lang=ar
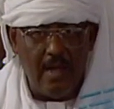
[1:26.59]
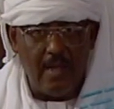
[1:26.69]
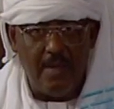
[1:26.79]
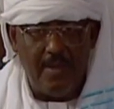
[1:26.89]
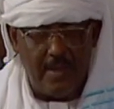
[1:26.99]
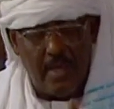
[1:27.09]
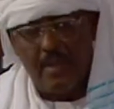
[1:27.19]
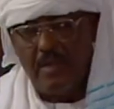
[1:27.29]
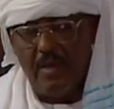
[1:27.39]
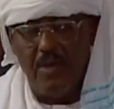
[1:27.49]
كما
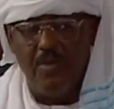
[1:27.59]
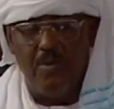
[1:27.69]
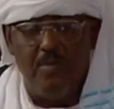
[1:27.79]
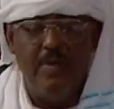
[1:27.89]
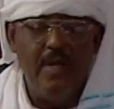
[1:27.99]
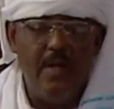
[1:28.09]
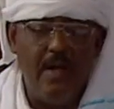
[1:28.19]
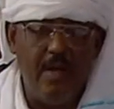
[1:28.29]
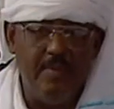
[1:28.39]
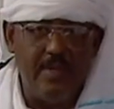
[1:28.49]
ذكر تقريركم
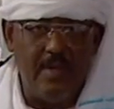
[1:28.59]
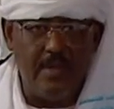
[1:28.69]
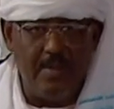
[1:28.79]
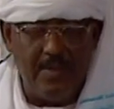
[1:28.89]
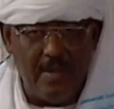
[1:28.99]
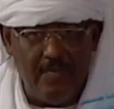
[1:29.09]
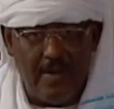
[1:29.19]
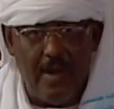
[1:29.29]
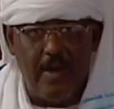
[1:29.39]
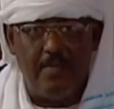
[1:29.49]
آه، منطقة دبة
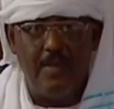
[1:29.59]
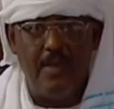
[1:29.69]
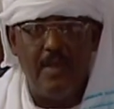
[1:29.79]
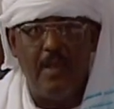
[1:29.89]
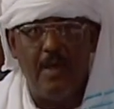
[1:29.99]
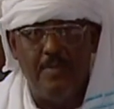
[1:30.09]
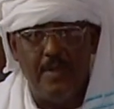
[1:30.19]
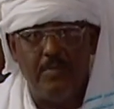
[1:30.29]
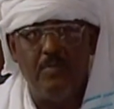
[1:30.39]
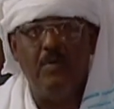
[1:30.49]
الفخار بين النيل
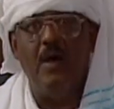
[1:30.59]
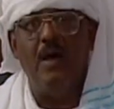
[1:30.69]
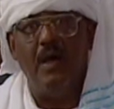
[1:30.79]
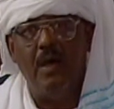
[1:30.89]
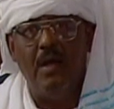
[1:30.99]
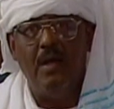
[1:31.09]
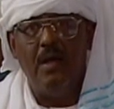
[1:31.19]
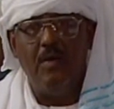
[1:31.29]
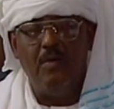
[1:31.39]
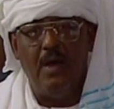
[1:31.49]
الأبيض و
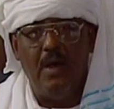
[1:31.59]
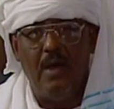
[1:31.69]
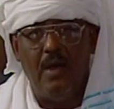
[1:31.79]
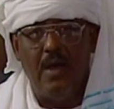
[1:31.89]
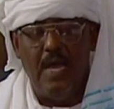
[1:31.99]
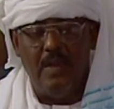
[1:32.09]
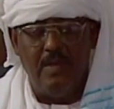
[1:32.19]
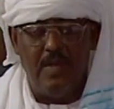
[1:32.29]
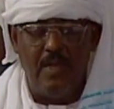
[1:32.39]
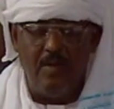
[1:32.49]
وعالي
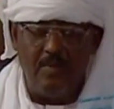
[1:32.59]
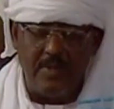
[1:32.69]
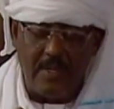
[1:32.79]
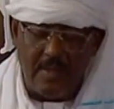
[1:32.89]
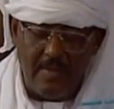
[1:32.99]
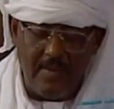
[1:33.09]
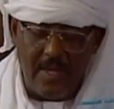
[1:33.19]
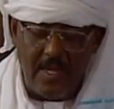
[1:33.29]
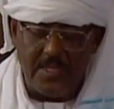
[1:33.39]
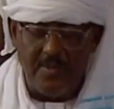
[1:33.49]
النيل ومنطقة
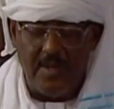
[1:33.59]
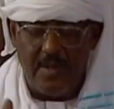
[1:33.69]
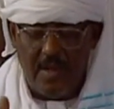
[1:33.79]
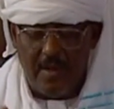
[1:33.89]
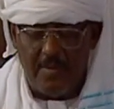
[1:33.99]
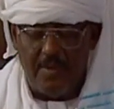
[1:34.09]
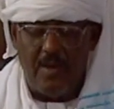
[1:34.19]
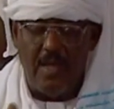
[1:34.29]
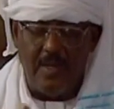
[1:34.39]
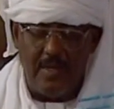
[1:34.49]
المجينز بين النيل الأبيض
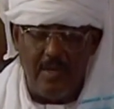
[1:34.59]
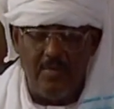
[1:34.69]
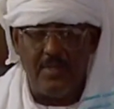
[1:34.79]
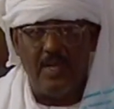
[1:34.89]
وعالي النيل ومنطقة